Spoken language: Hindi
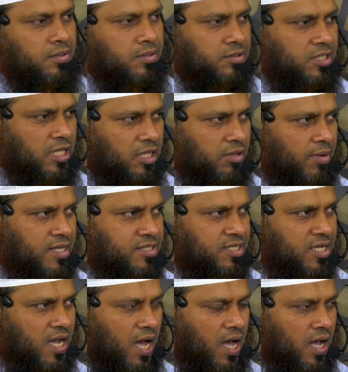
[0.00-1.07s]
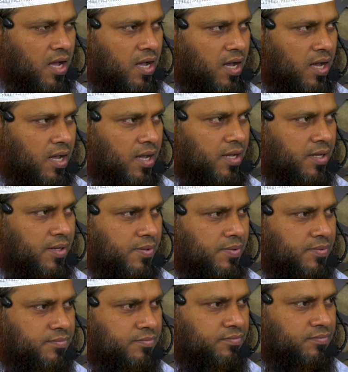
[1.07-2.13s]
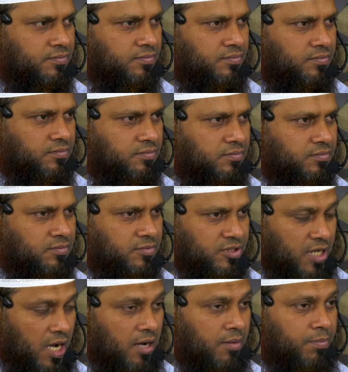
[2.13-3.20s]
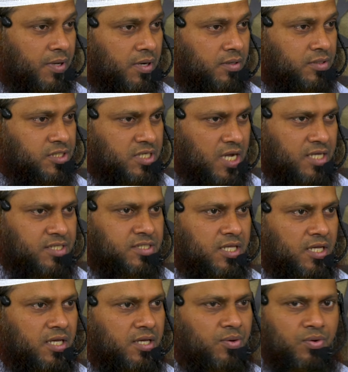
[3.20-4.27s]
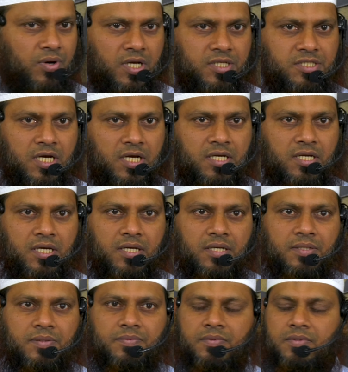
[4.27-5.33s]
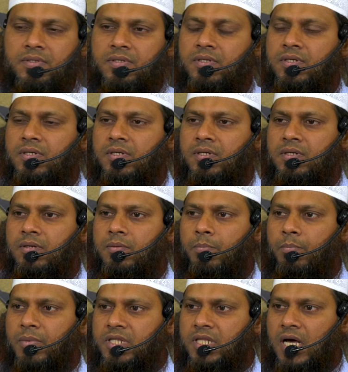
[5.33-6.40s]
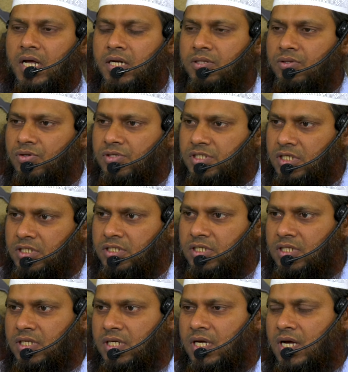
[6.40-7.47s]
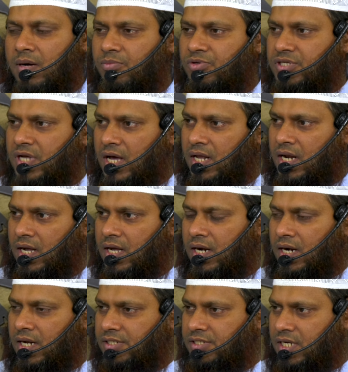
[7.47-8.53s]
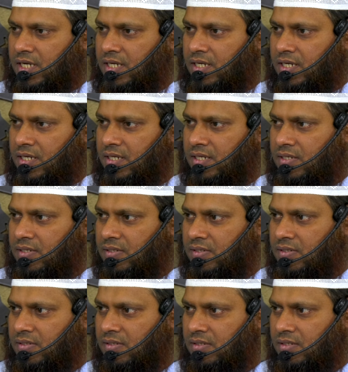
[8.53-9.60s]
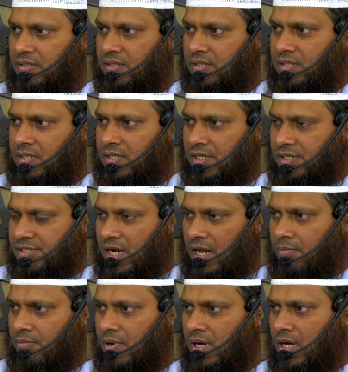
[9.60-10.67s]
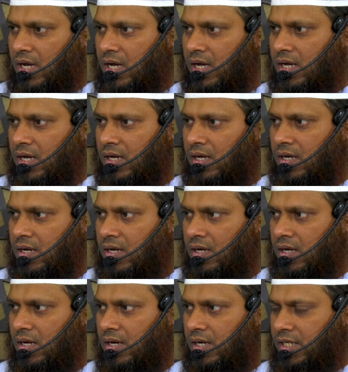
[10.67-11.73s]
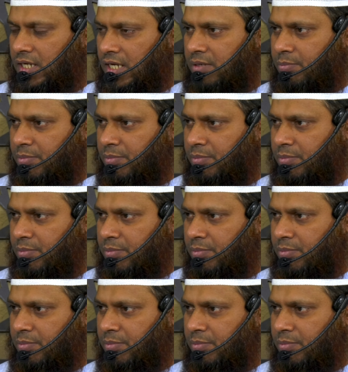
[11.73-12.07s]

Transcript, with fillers: जल्दबाजी कहाँ कहाँ है जहाँ पर शाइस्तगी होना चाहिए मतानत और संजीदगी का मुजाहरा करना चाहिए कि इस्लाम का यही